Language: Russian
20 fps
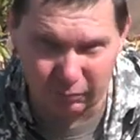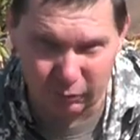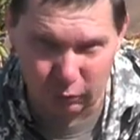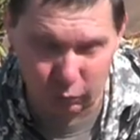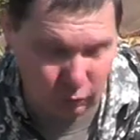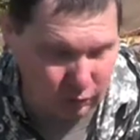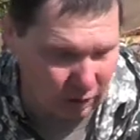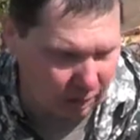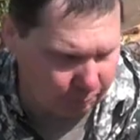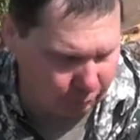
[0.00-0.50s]

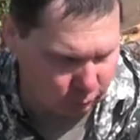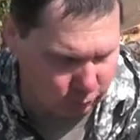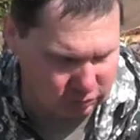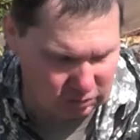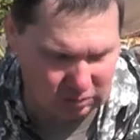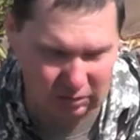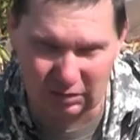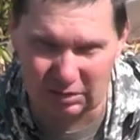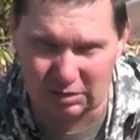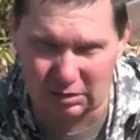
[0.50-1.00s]
Но я
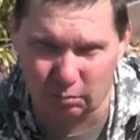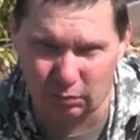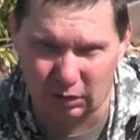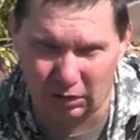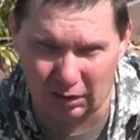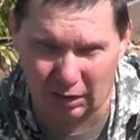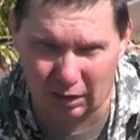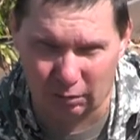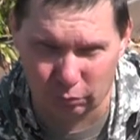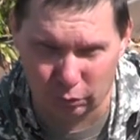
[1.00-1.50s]
просто на
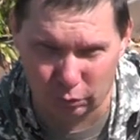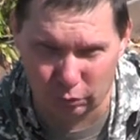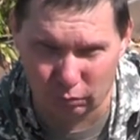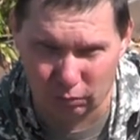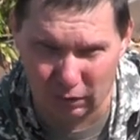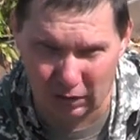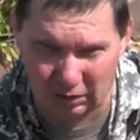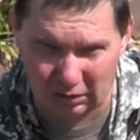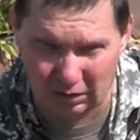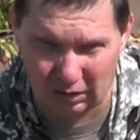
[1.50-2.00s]
семена буду
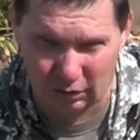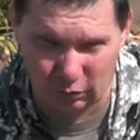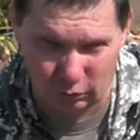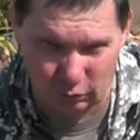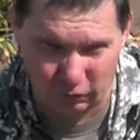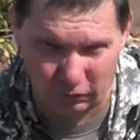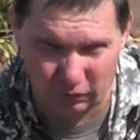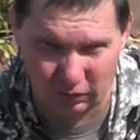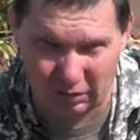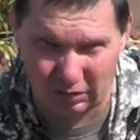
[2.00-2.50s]
брать
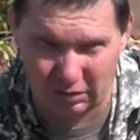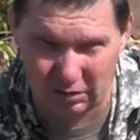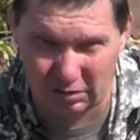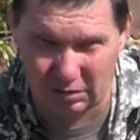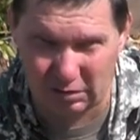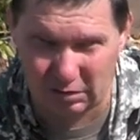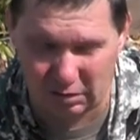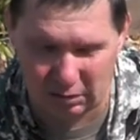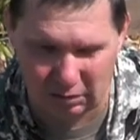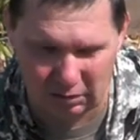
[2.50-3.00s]
картофель не
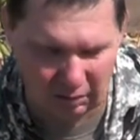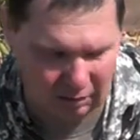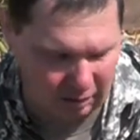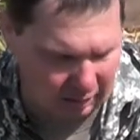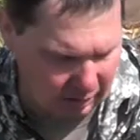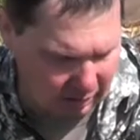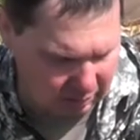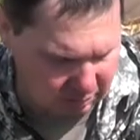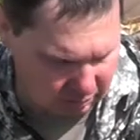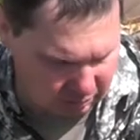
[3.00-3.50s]
с этой
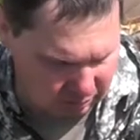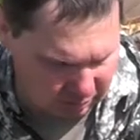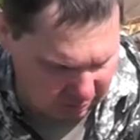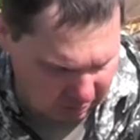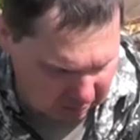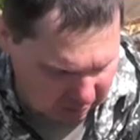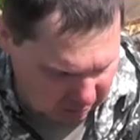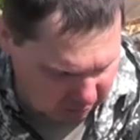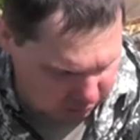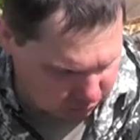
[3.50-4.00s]
грядки,
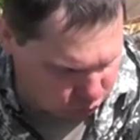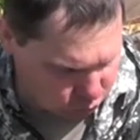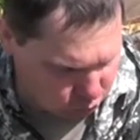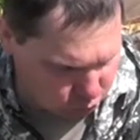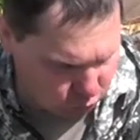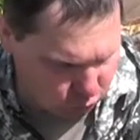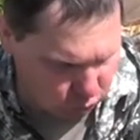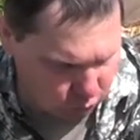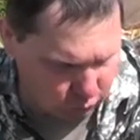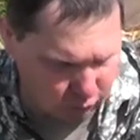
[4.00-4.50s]
с
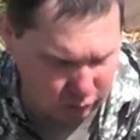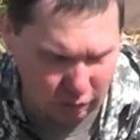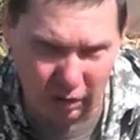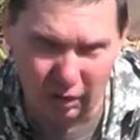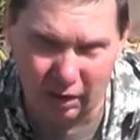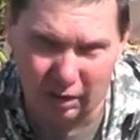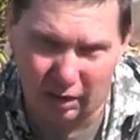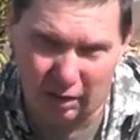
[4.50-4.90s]
другой.